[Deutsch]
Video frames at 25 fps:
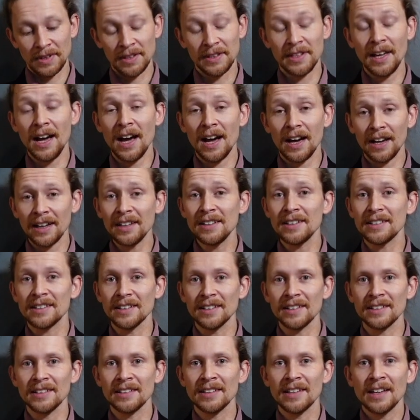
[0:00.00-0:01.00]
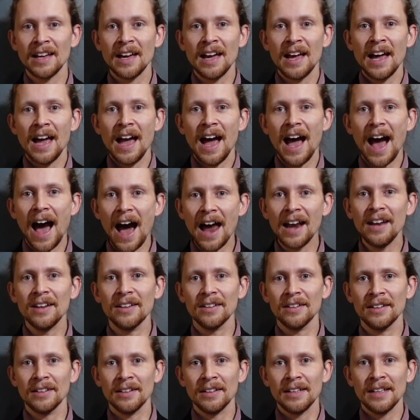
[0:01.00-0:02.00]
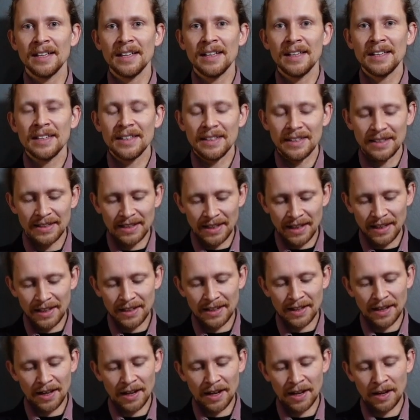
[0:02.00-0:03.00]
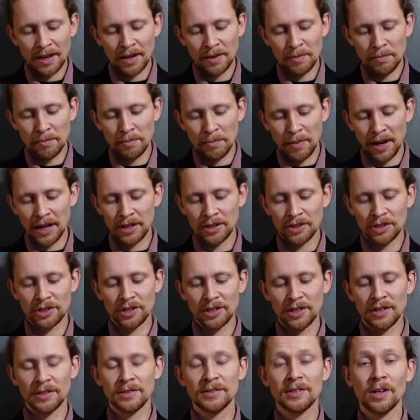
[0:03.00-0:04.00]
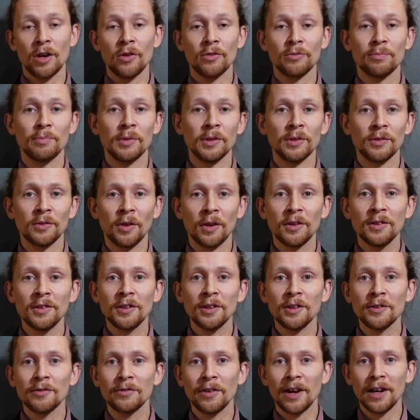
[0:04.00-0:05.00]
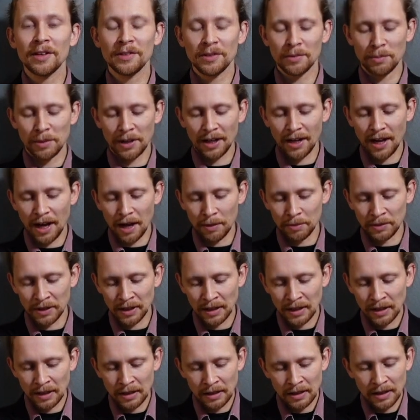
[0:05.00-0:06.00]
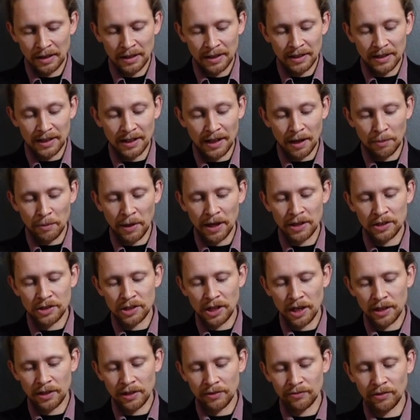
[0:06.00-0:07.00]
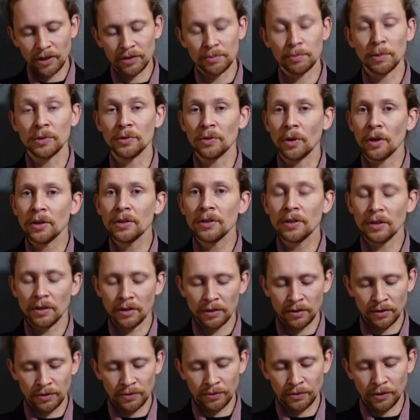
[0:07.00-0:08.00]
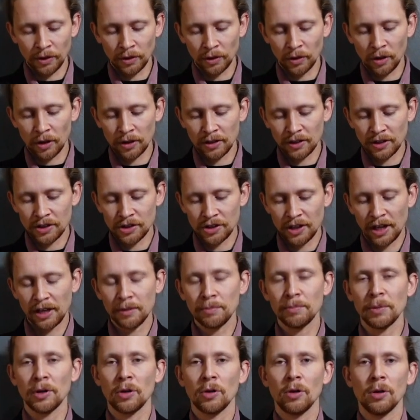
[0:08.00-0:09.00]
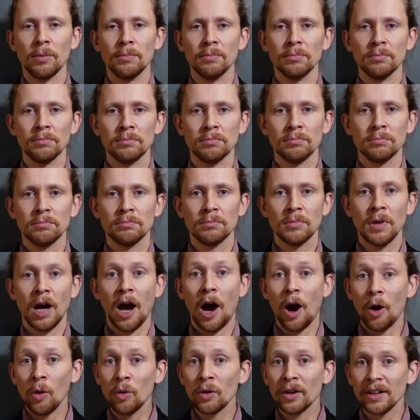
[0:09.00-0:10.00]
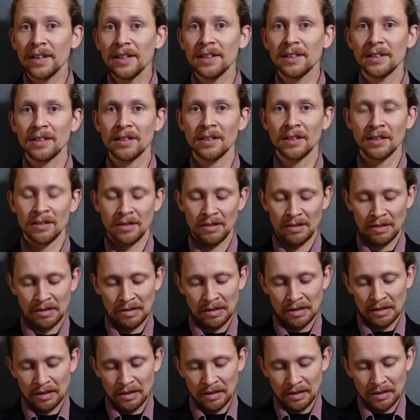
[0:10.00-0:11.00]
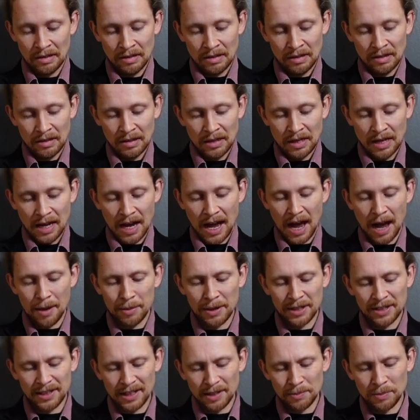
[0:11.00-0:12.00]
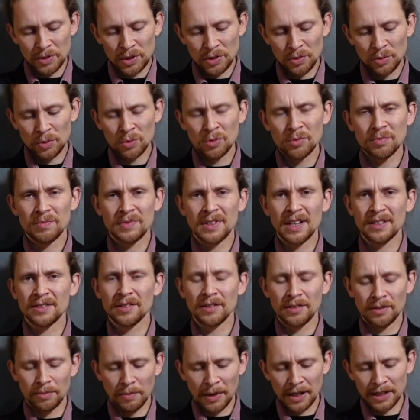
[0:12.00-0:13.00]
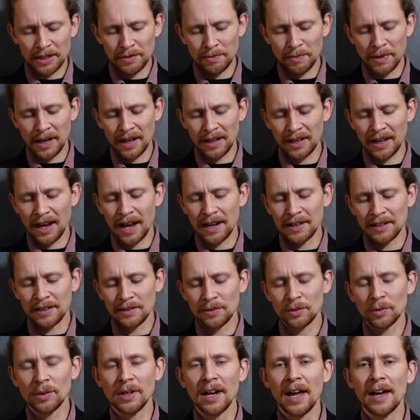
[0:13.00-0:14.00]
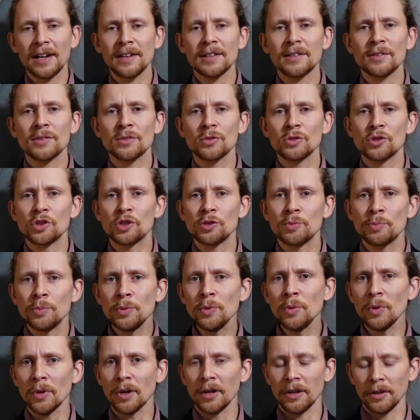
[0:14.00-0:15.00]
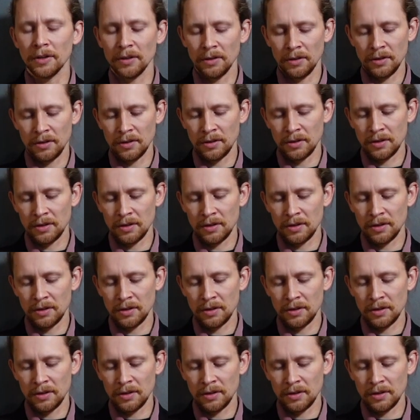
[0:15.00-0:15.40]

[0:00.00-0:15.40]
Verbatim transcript: Ja, richtig alle, jeder Mensch ist auf besondere Weise begabt. Jeder Mensch hat etwas Besonderes von Gott geschenkt bekommen. Auch ich. Aber ich gebe zu, das ist manchmal gar nicht so leicht zu spüren.